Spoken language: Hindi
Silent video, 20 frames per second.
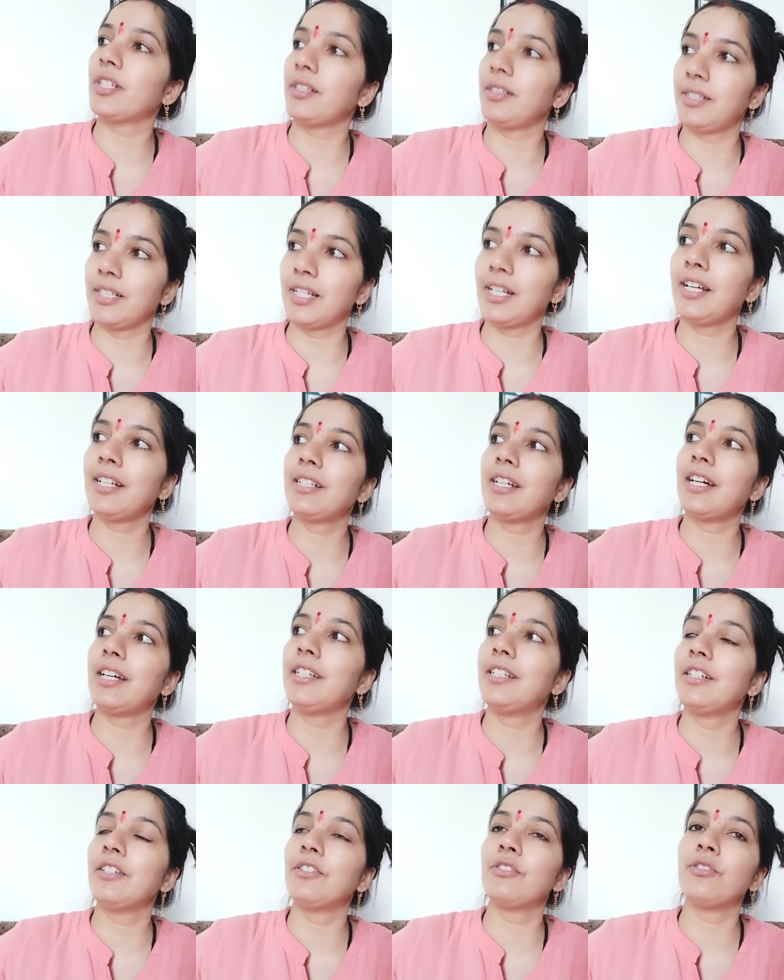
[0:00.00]
जलाधारी
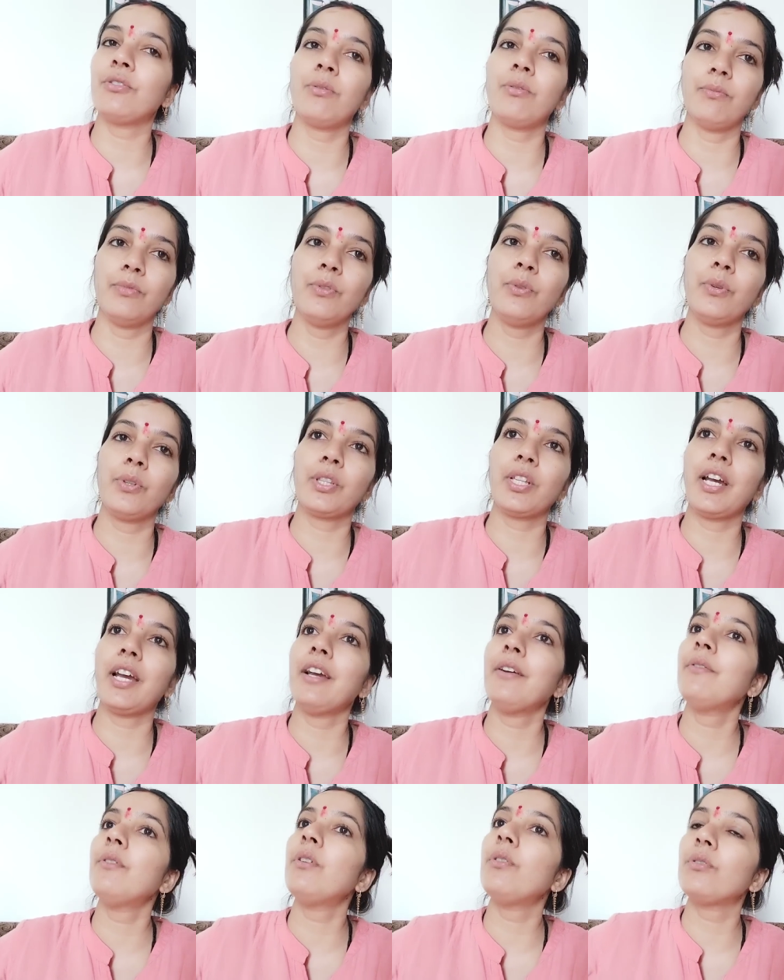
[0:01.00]
का जो मुंह होता है
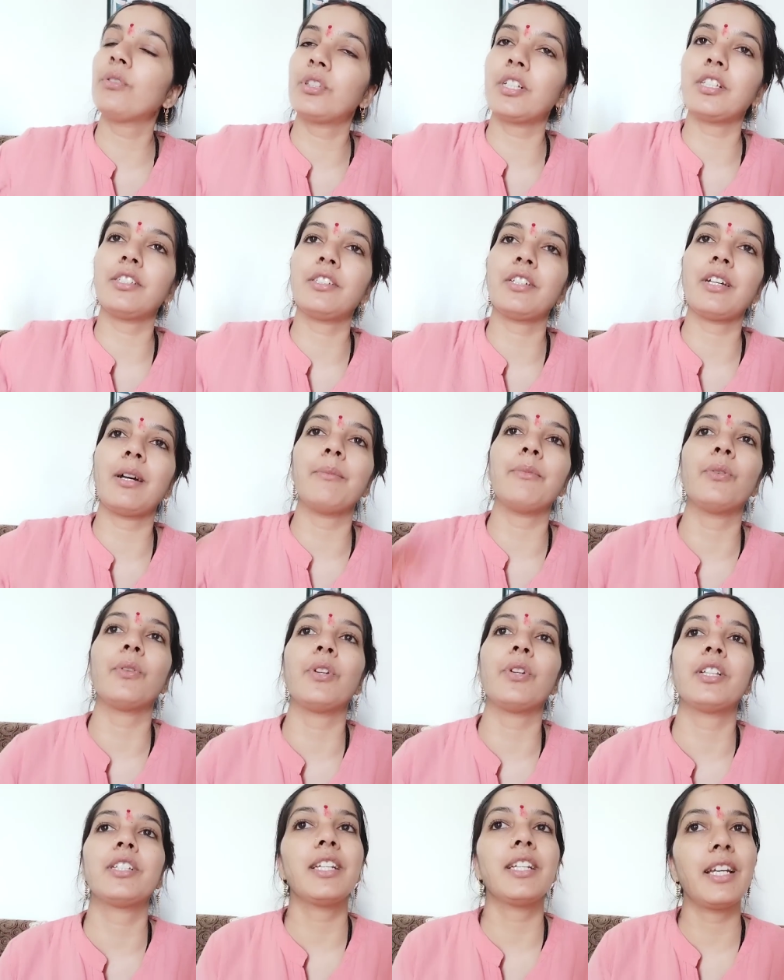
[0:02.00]
वो उत्तर दिशा में होना
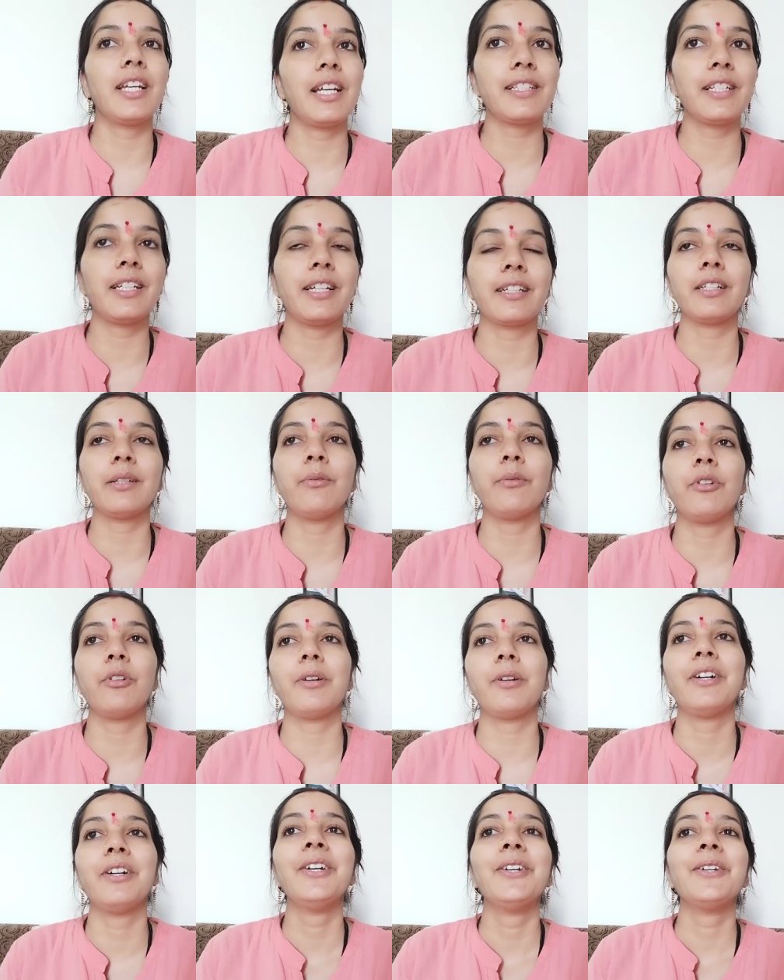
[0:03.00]
चाहिए ऐसे रखते हैं भोले
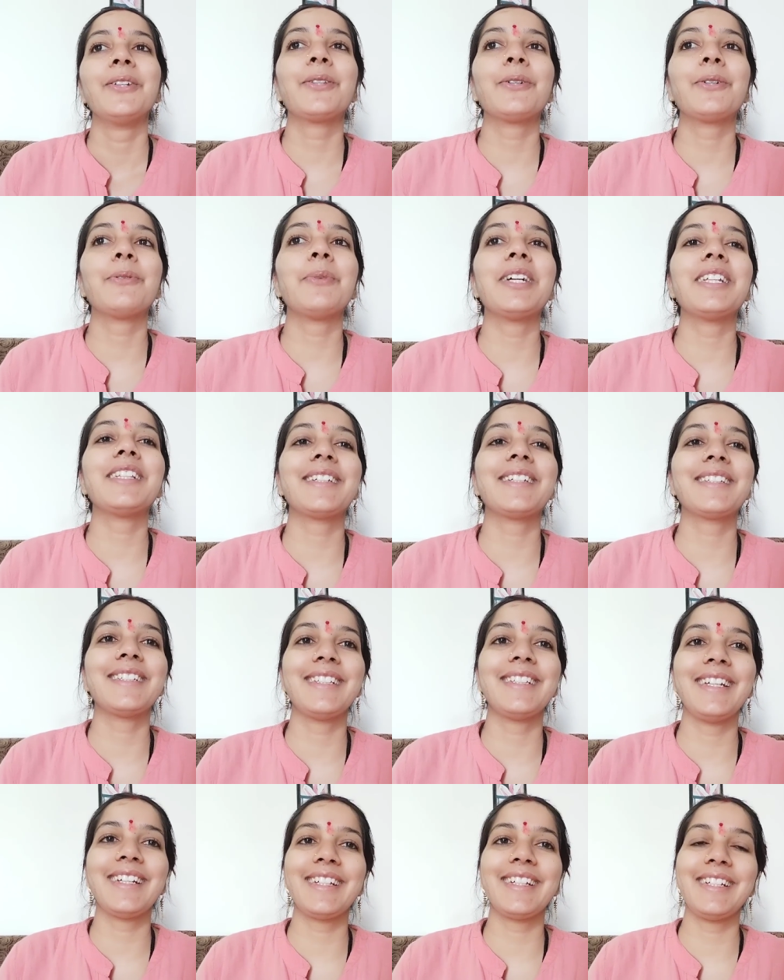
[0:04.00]
बाबा तो मैं इधर से
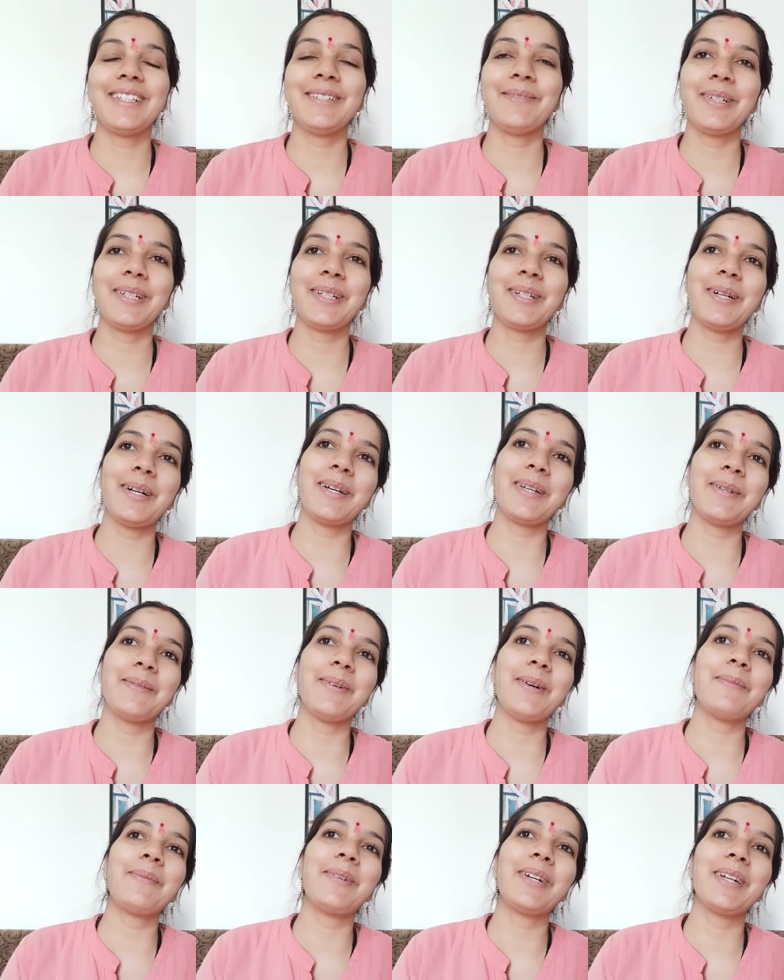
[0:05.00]
देख रही थी मैंने कहा अरे
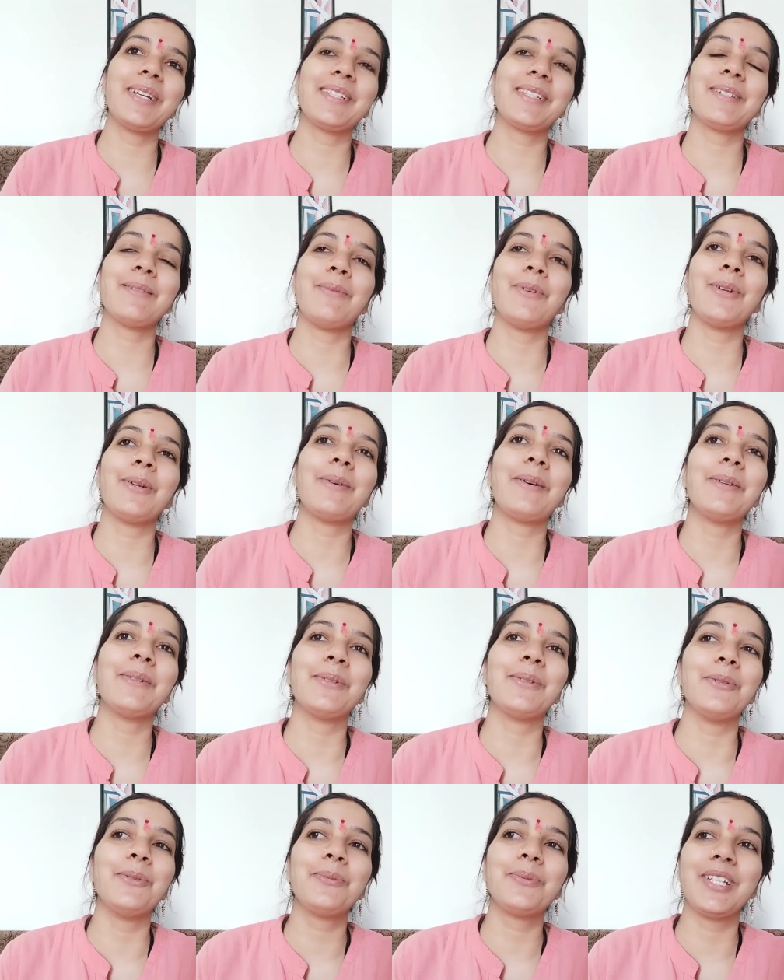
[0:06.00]
वाह बड़े अच्छे भोले बाबा
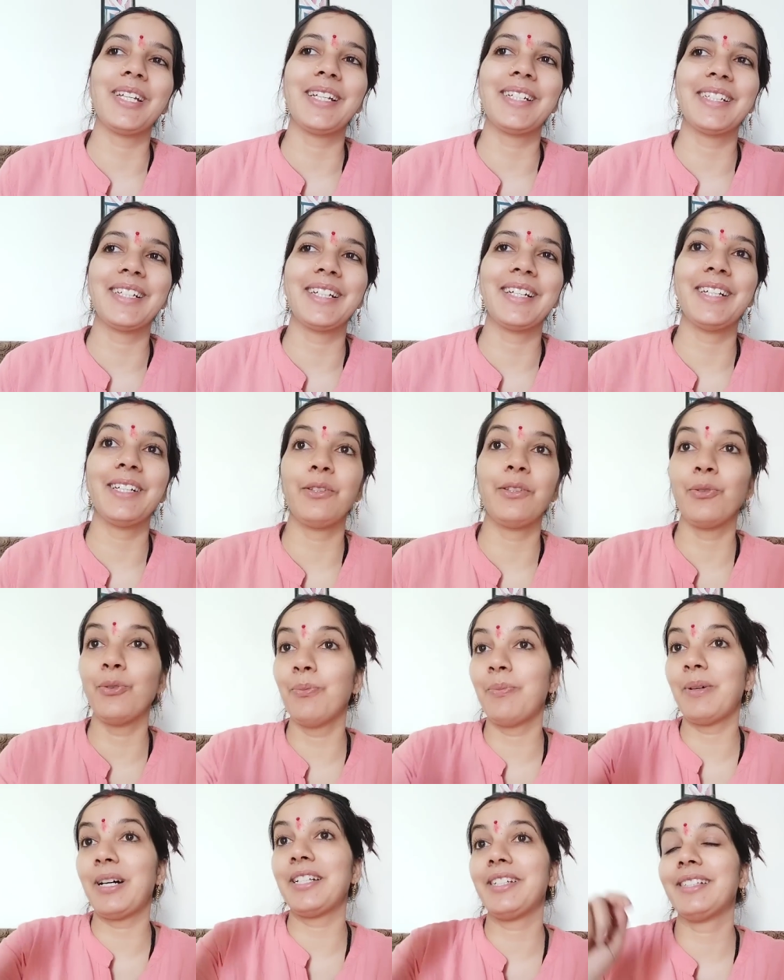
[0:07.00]
धूप सेक रहे हैं धूप
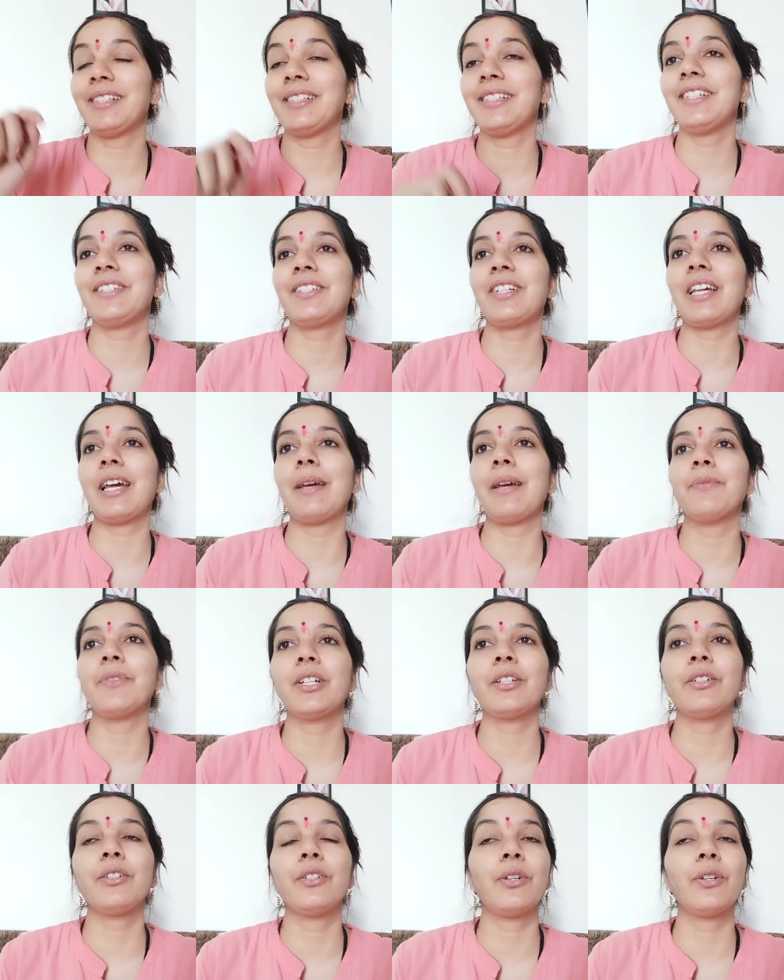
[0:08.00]
आ जाती है इस टाइम तक
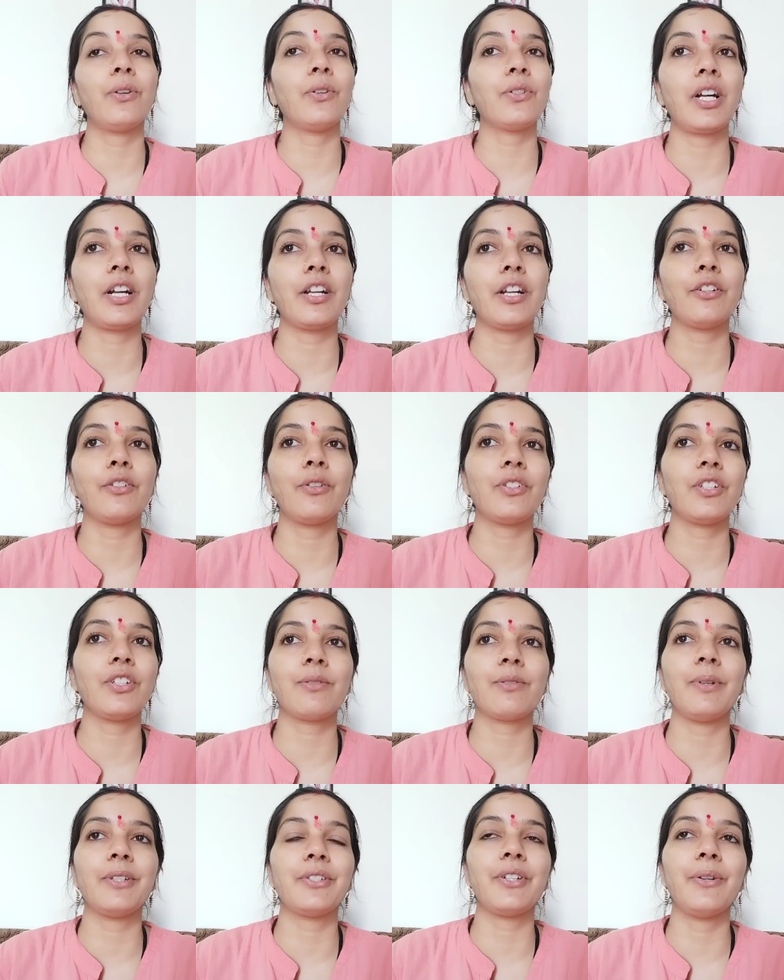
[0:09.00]
नौ साढ़े नौ दस
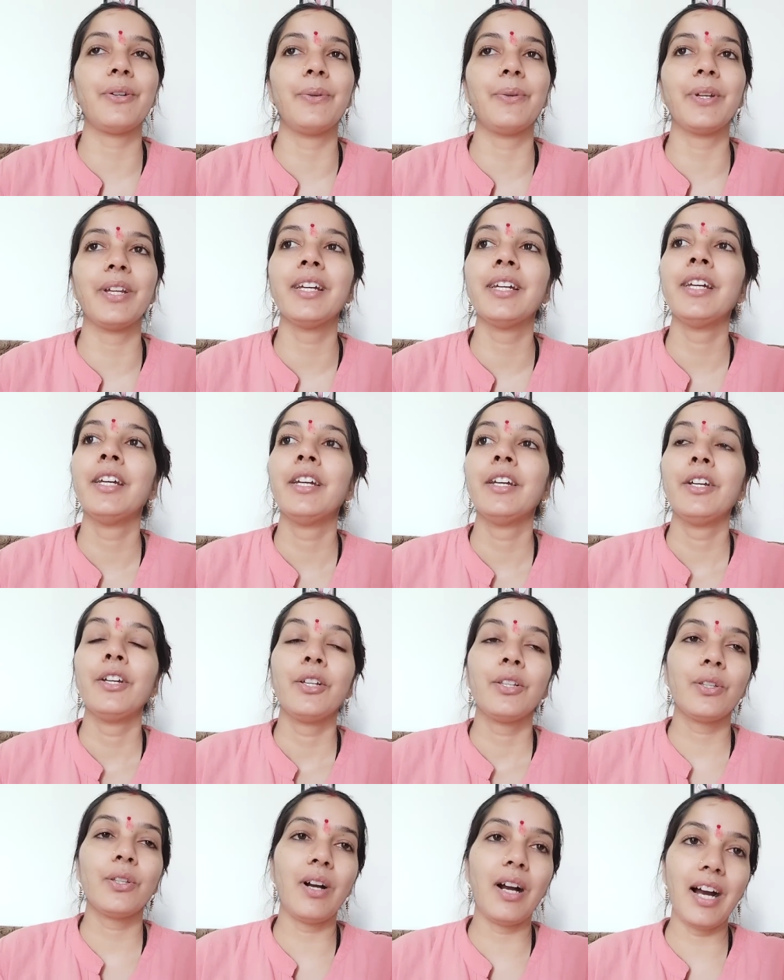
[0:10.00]
बज रहे होंगे
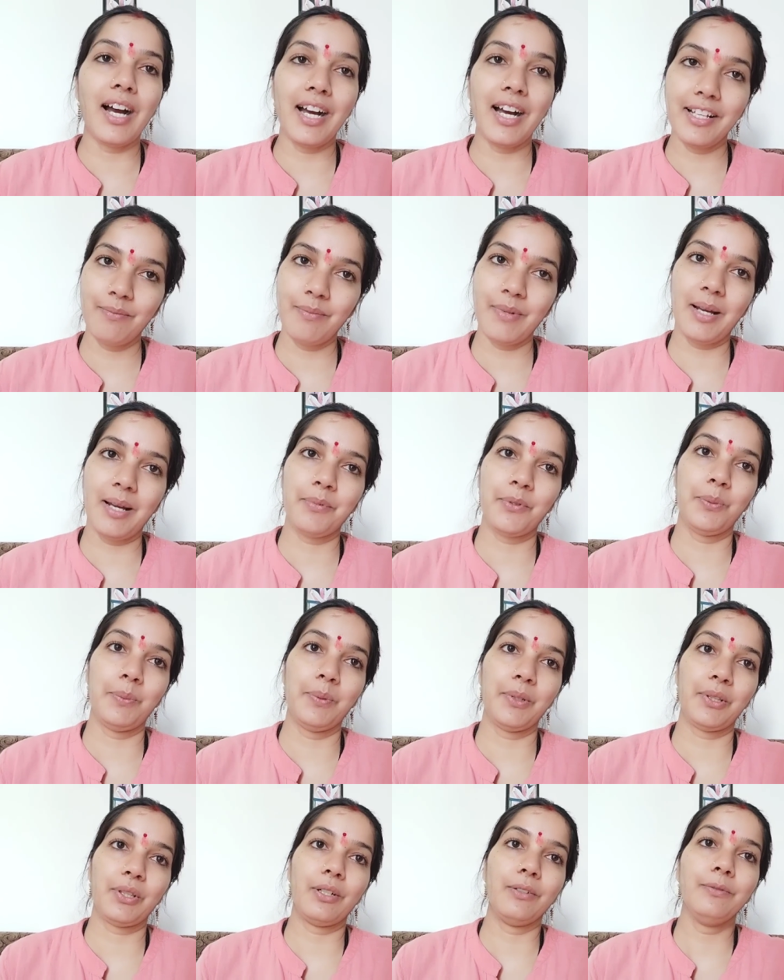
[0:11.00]
तो आज मैं आपको
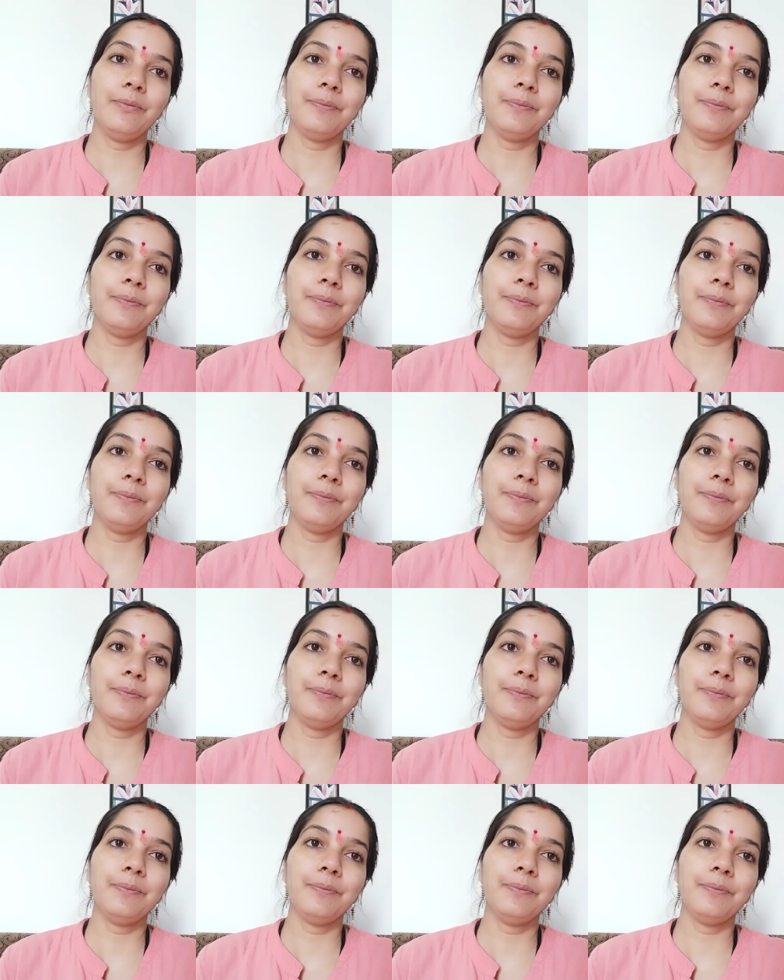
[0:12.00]
बताऊँ